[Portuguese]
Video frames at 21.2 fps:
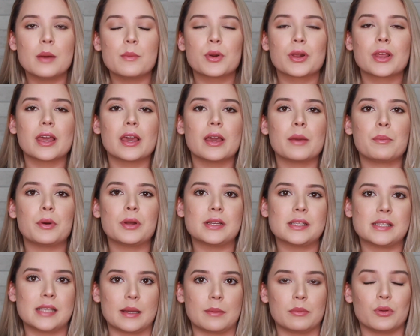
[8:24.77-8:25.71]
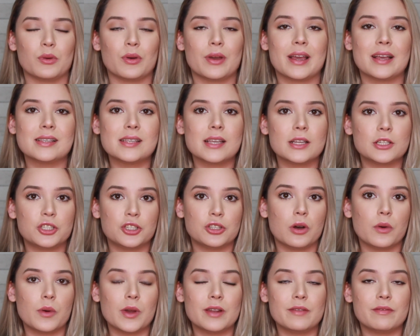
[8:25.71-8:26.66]
Porque, por exemplo, esse
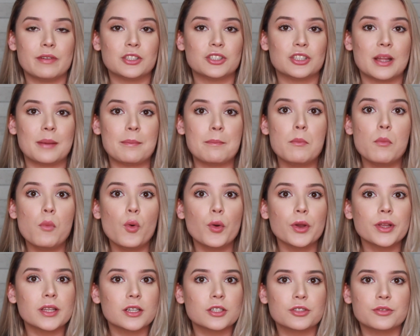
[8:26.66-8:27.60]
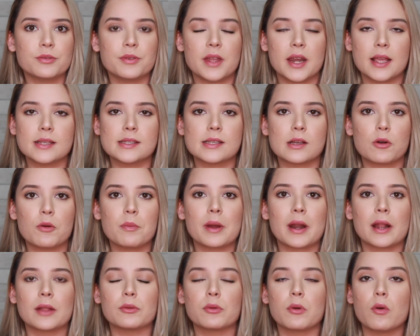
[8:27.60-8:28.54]
retinol ele vai te dar muita diferença
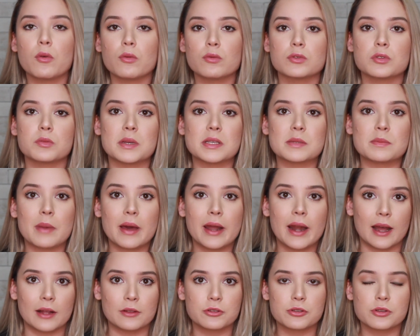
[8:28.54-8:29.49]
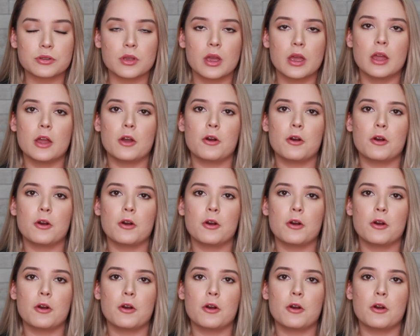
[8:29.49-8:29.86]
comparado com alguns mais baratos.